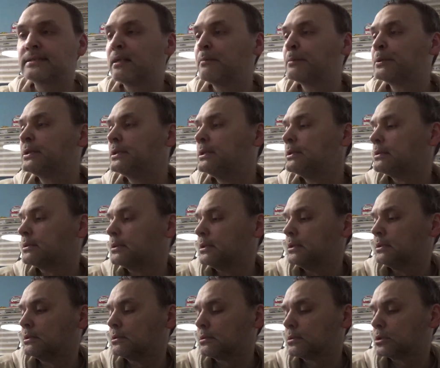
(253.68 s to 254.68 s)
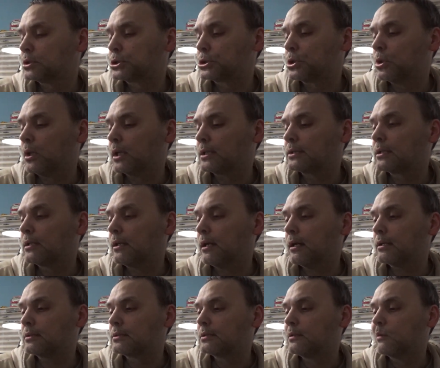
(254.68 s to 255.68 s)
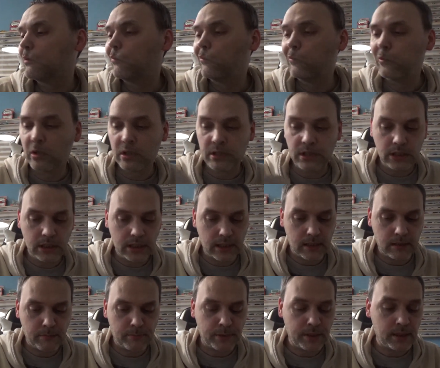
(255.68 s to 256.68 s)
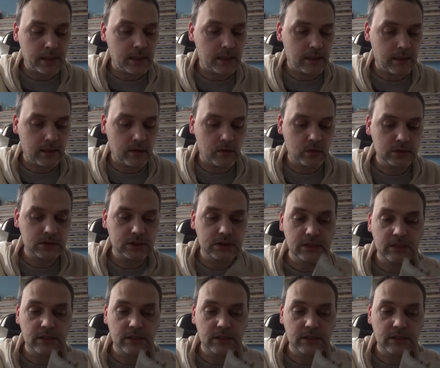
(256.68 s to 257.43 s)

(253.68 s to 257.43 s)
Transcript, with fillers: habe ich ihn in short Shortcard. Wunderbar. Und die